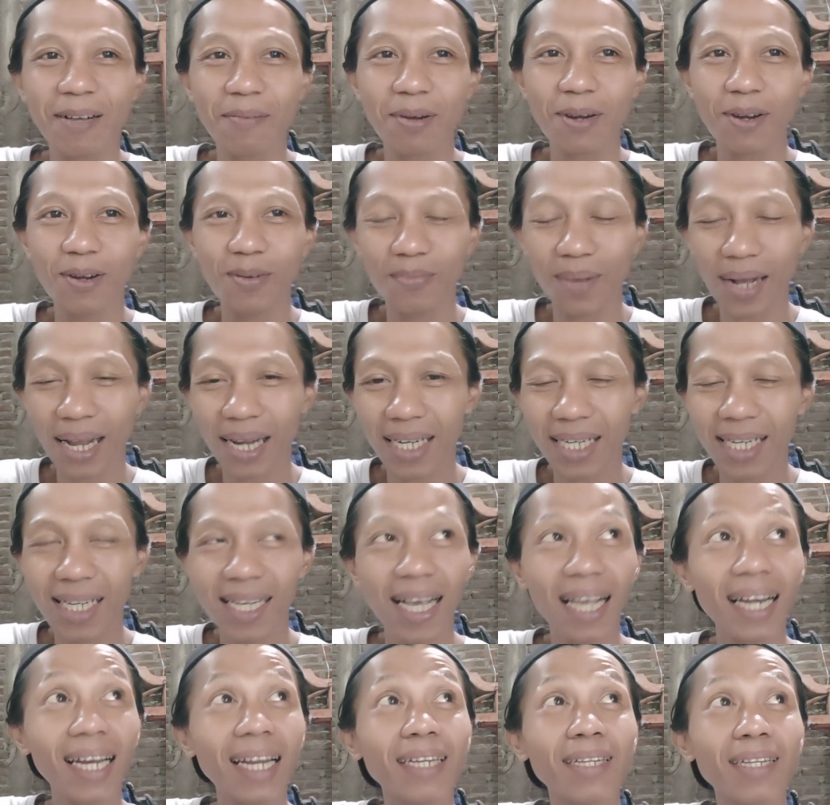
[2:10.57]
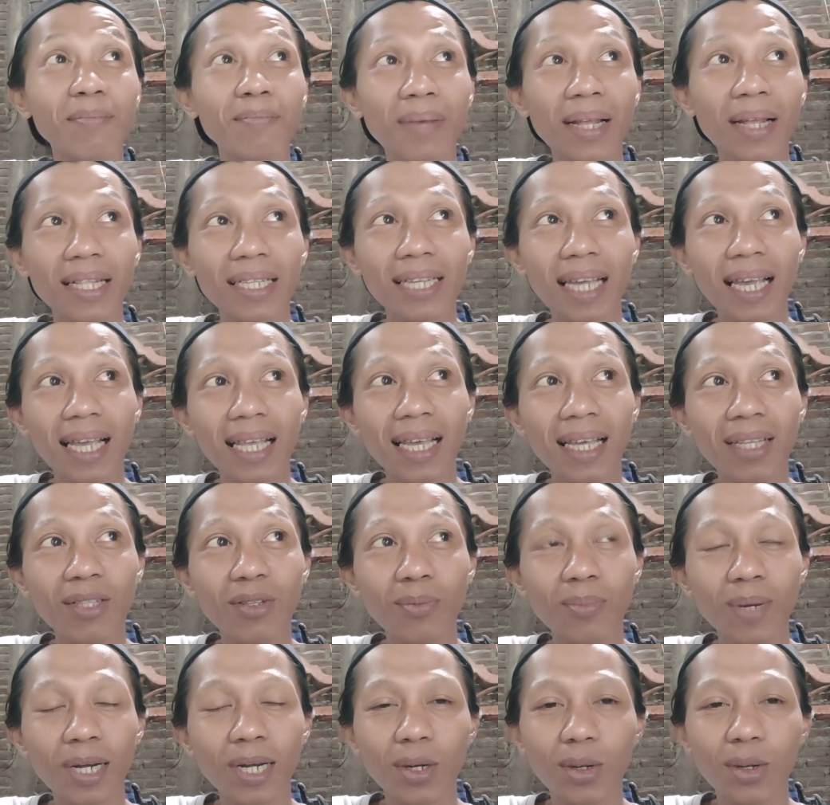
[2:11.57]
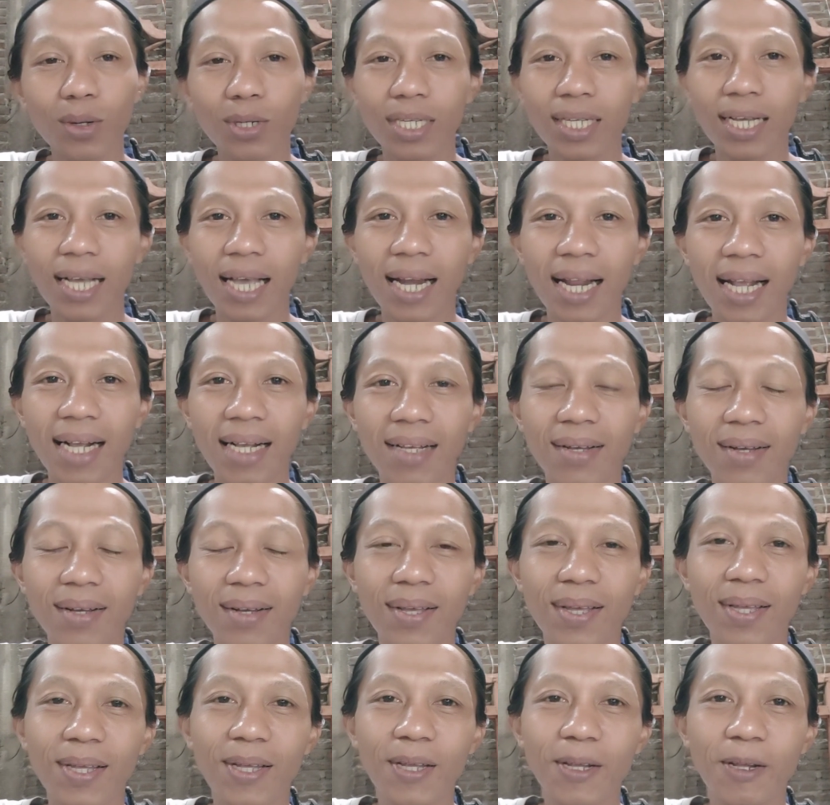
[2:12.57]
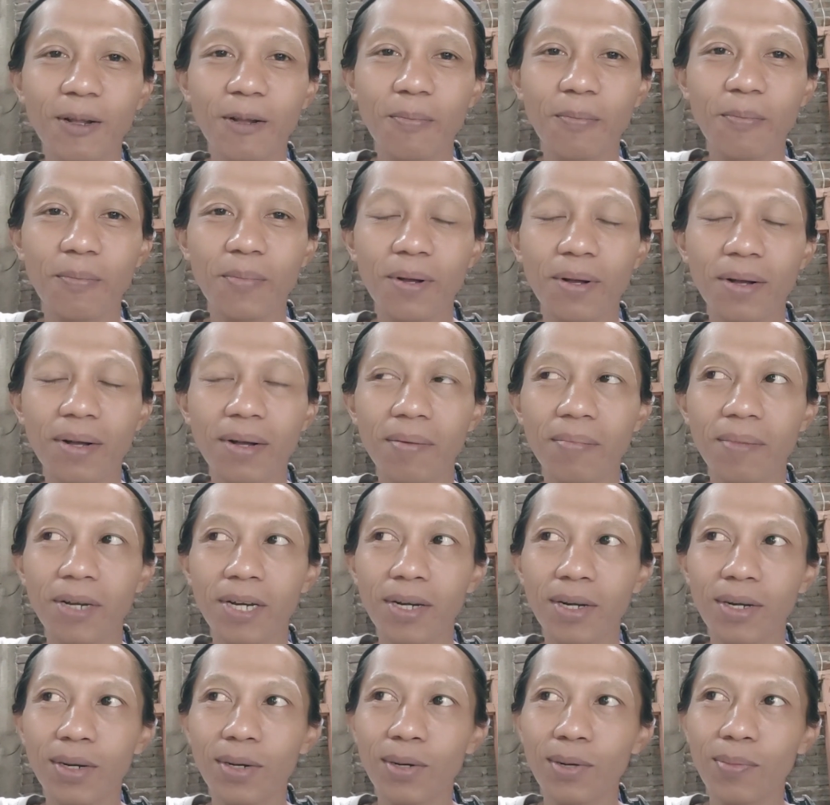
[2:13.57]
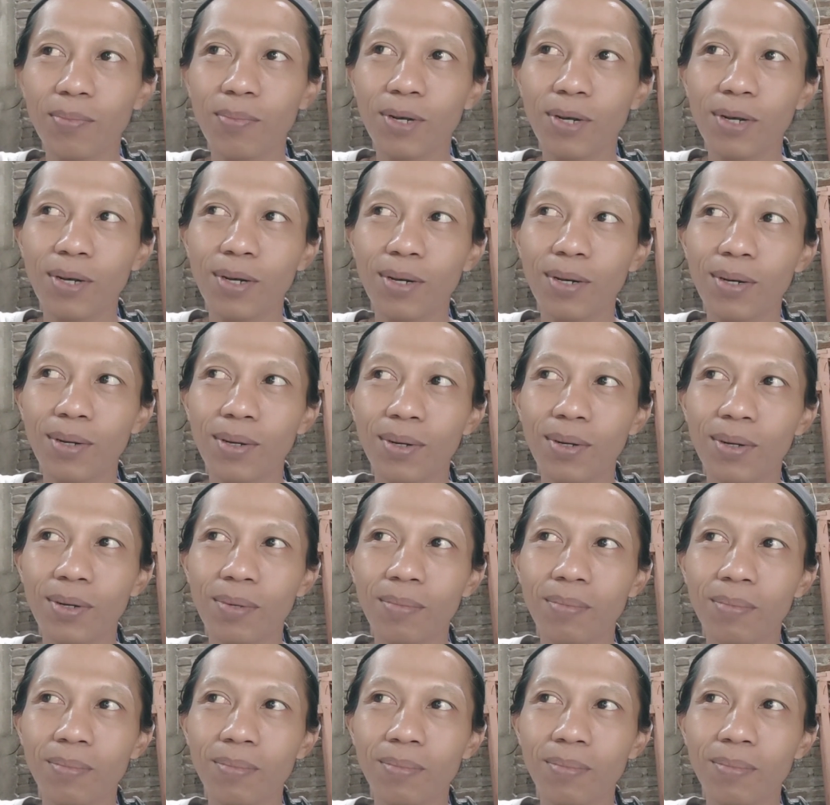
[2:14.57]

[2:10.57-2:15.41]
belum mandi karena tempat saya itu mendung sekarang ya mendung belum